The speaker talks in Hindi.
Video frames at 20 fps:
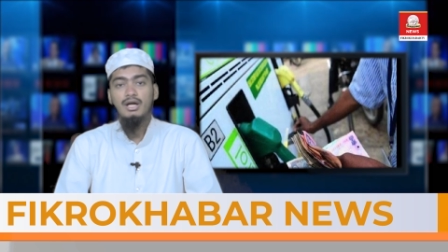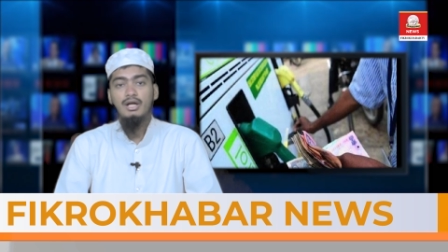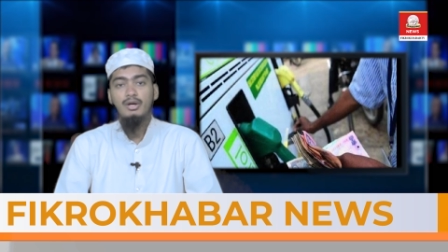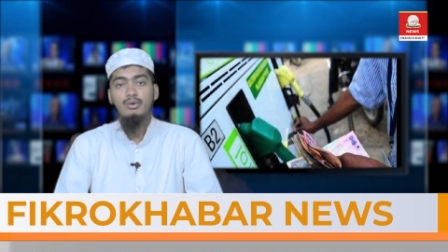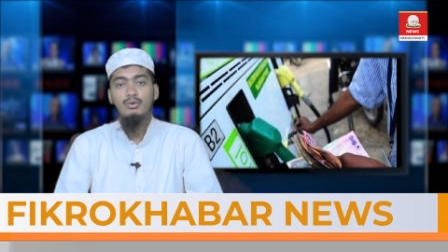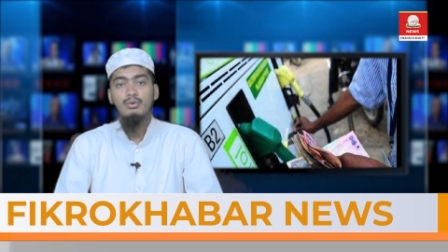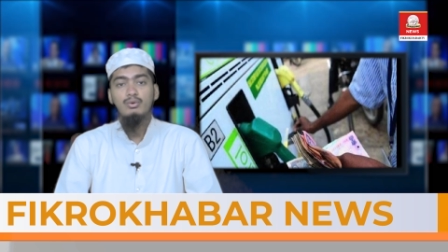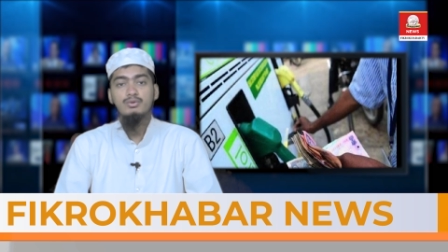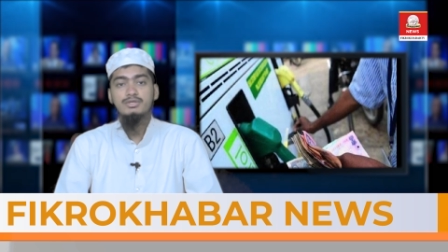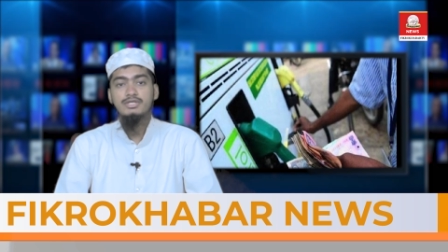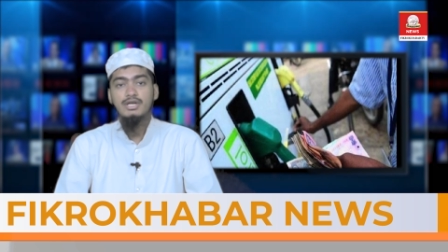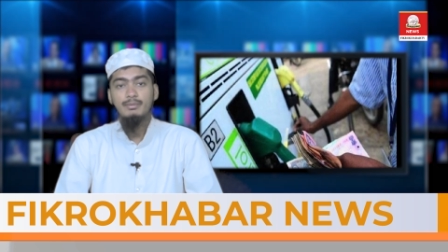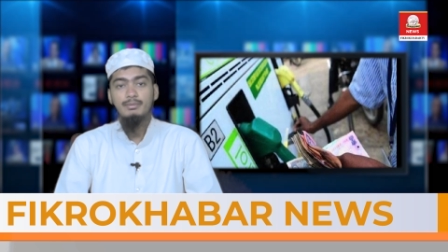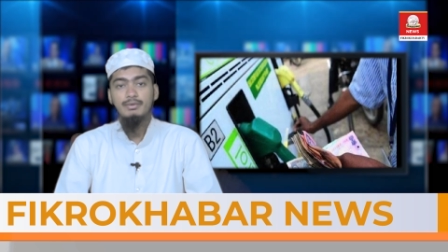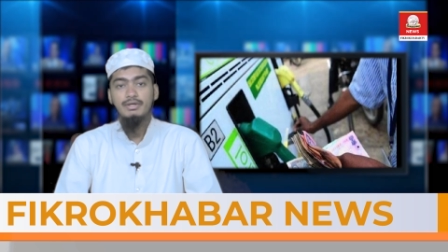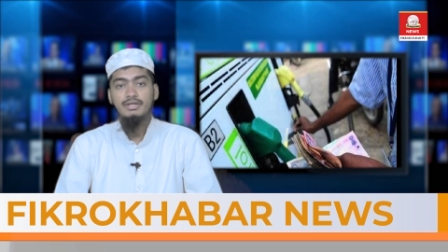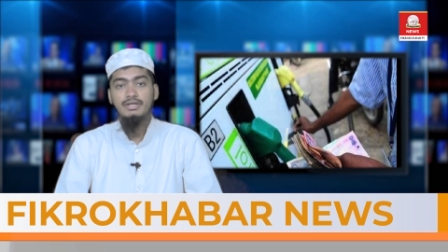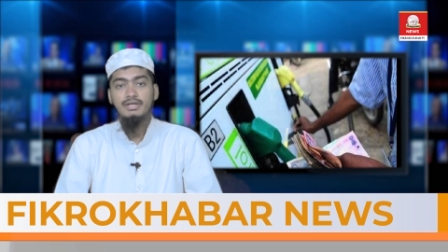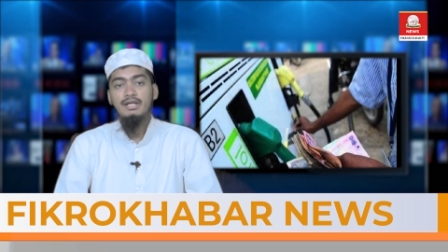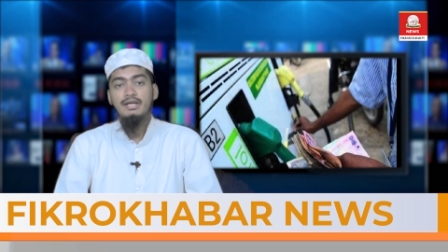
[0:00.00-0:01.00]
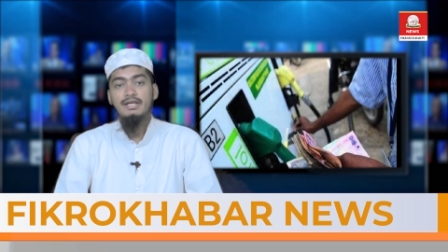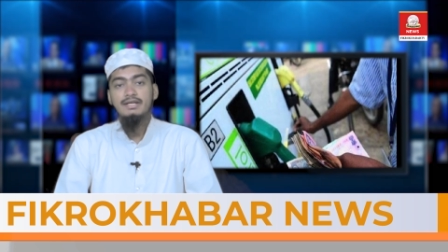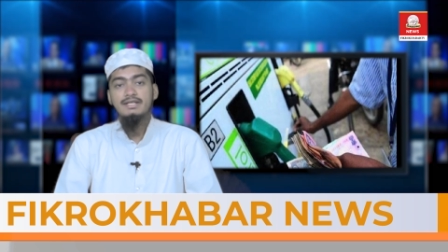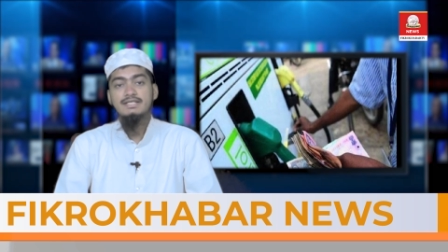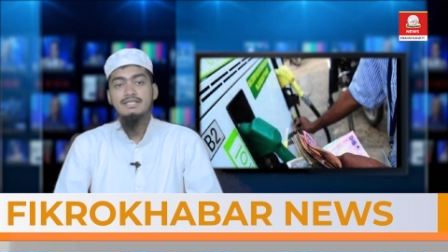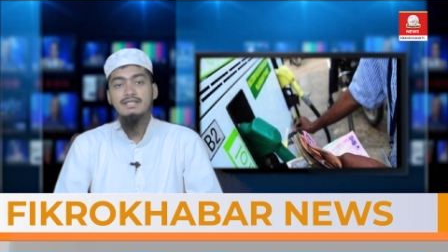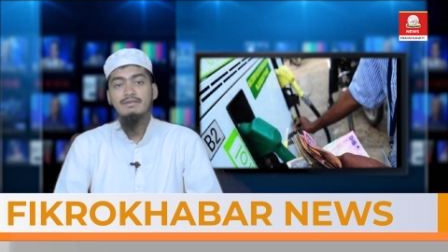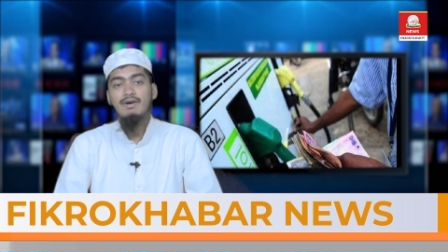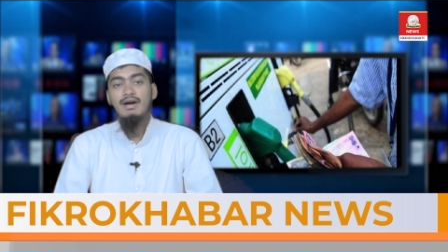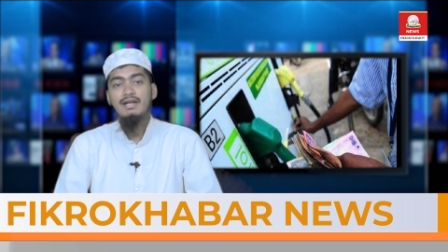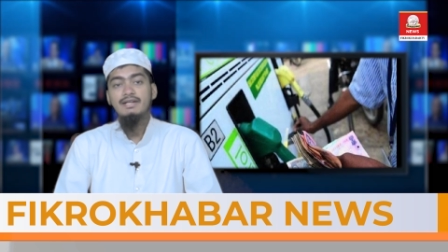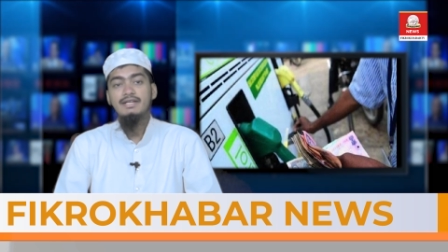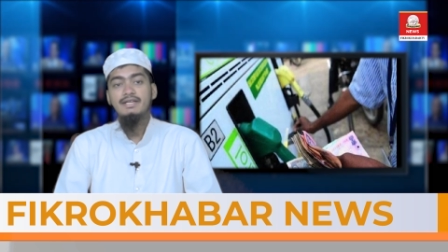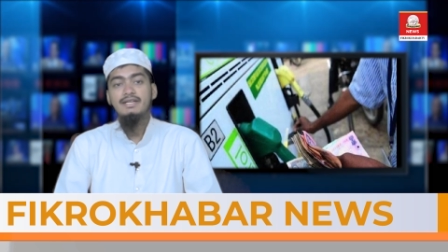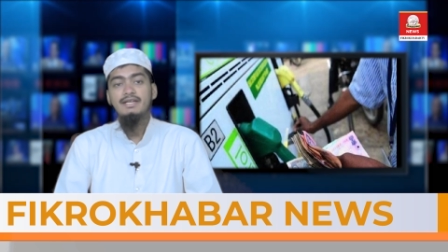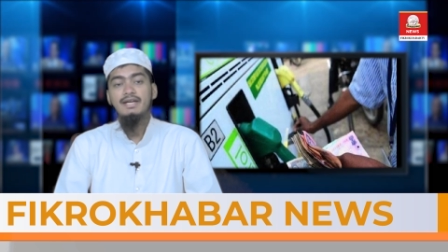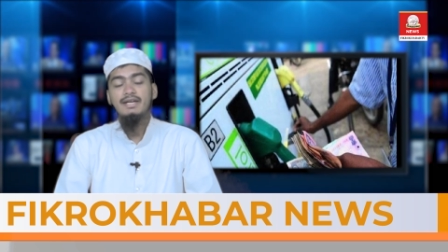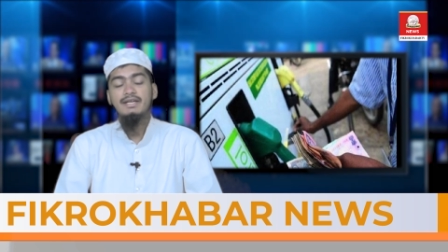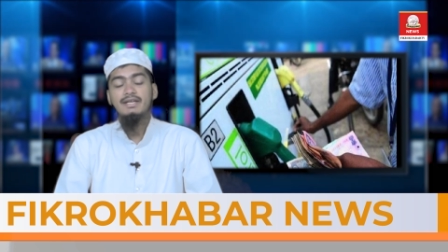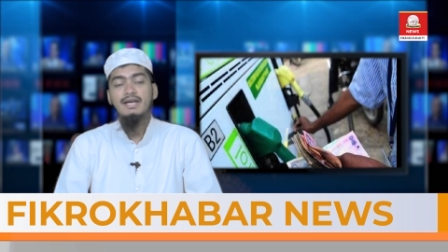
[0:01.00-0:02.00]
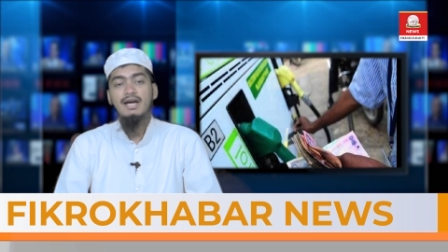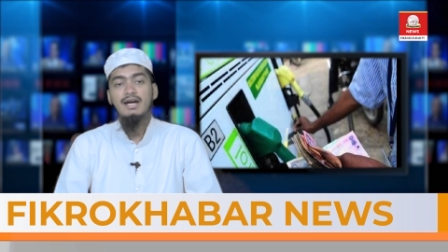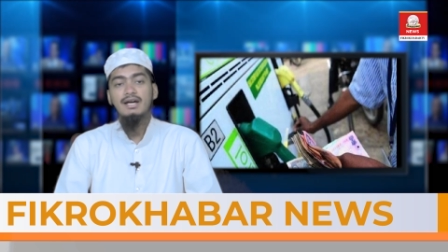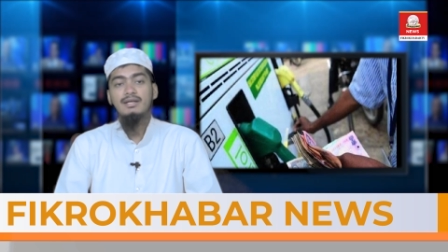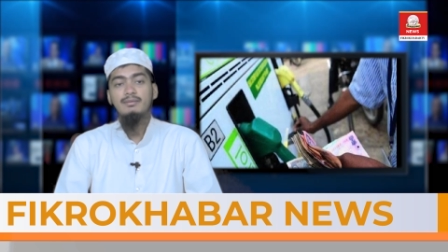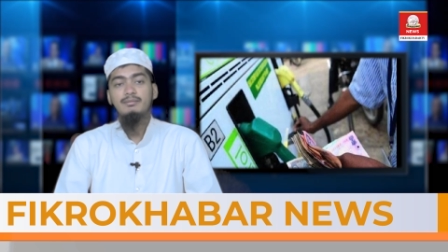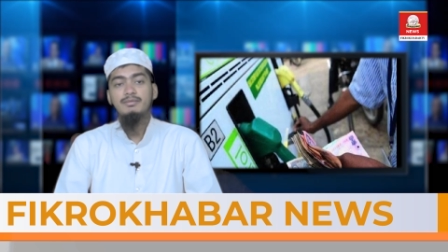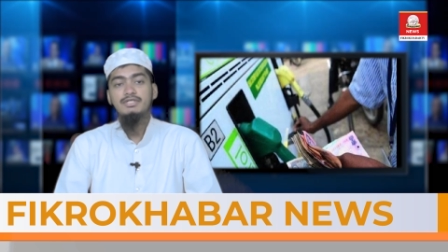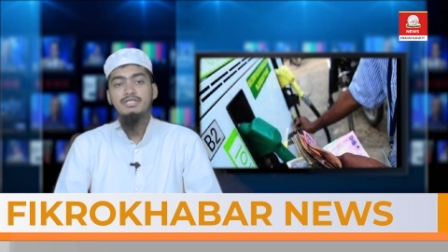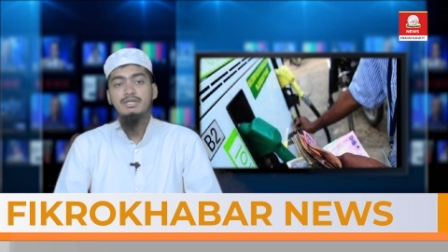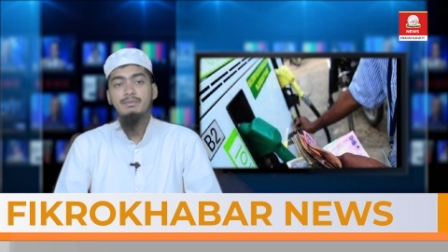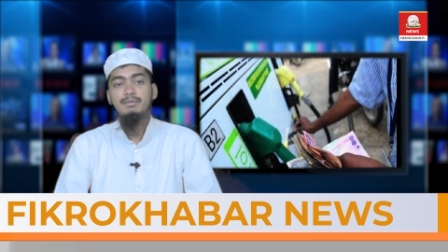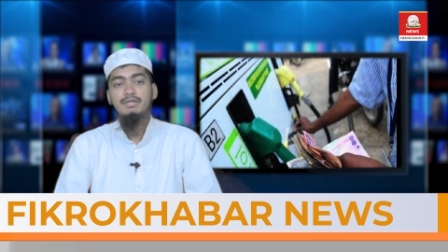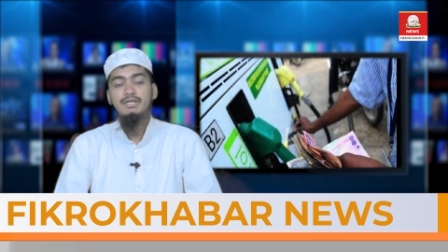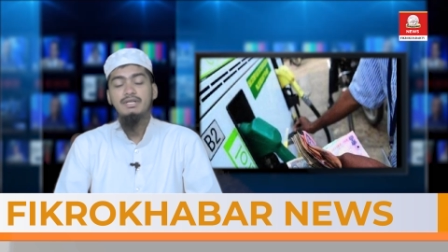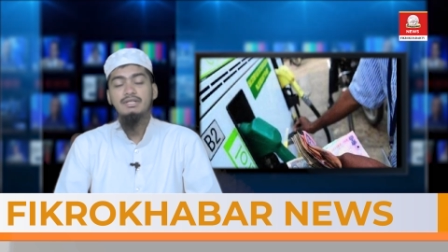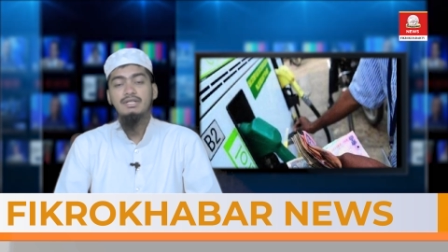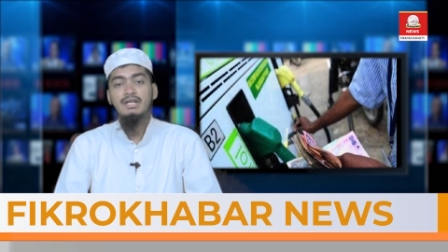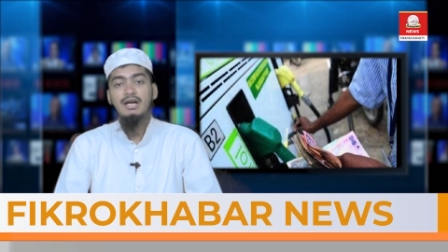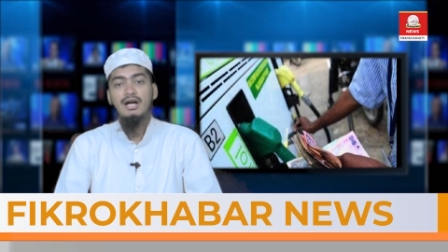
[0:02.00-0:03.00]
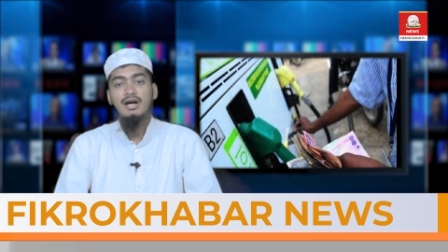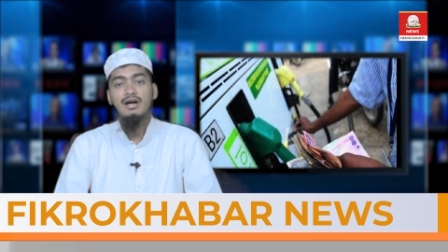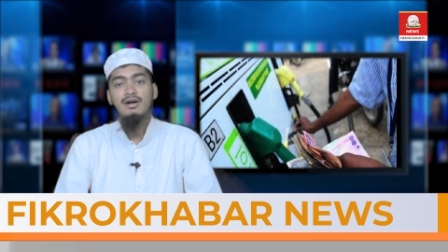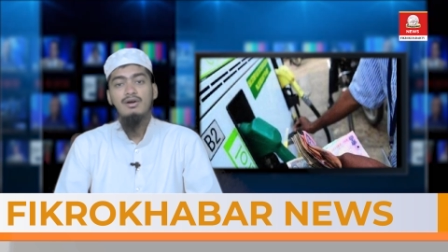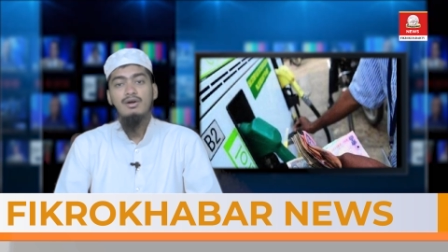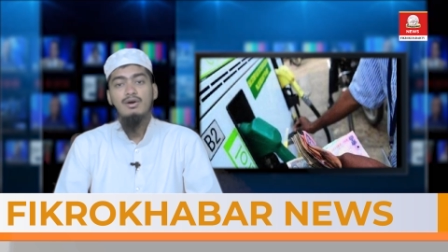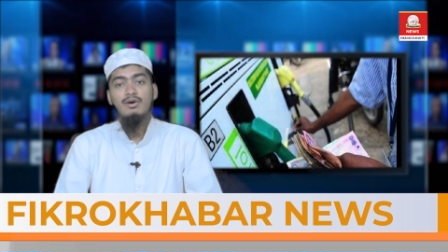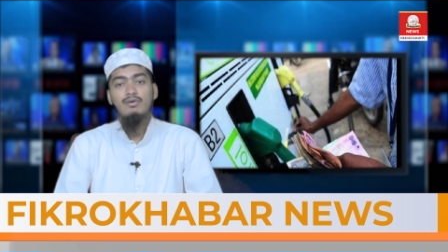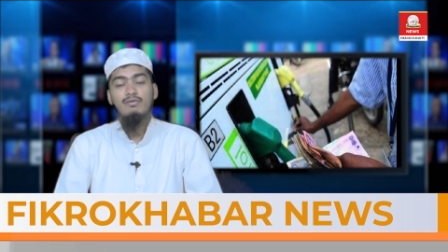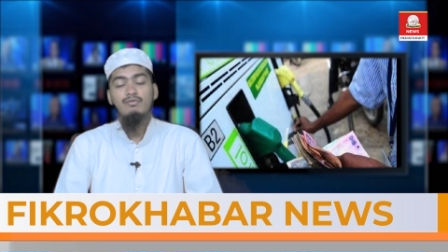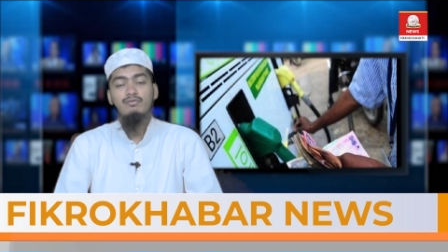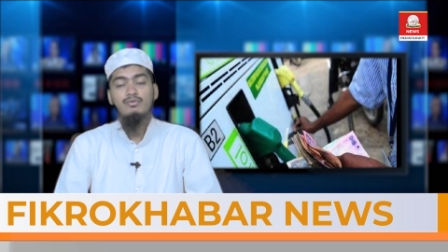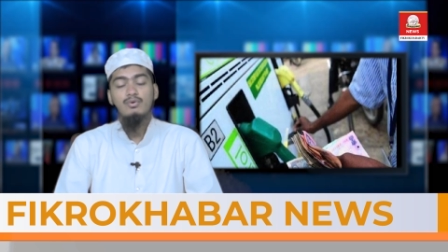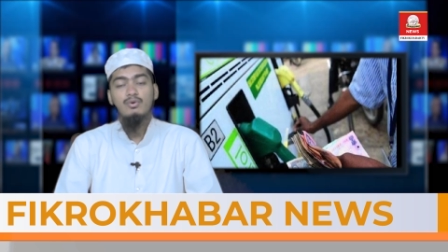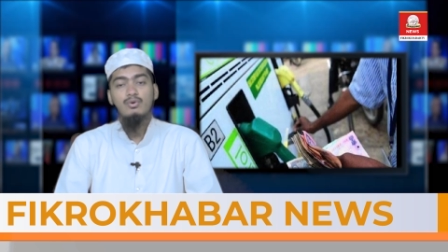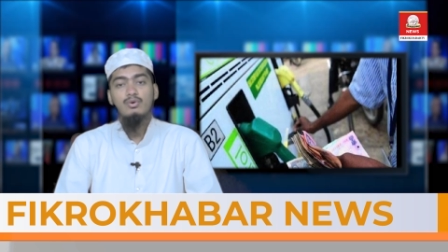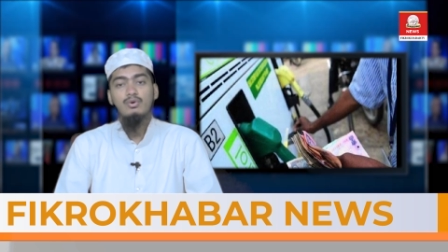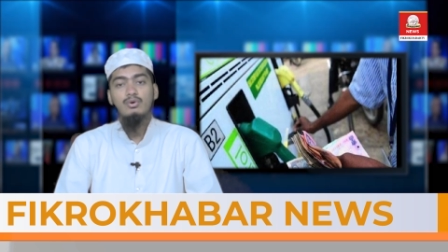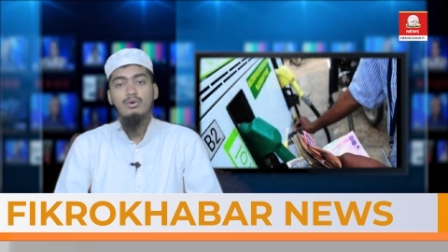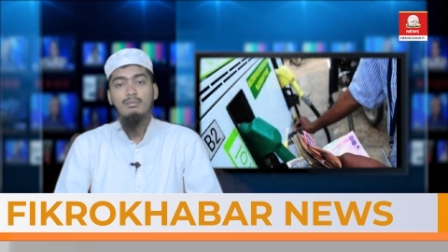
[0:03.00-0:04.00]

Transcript: लोगों से अपील की लेकिन सवाल यही है कि आखिर बीजेपी की तरह वो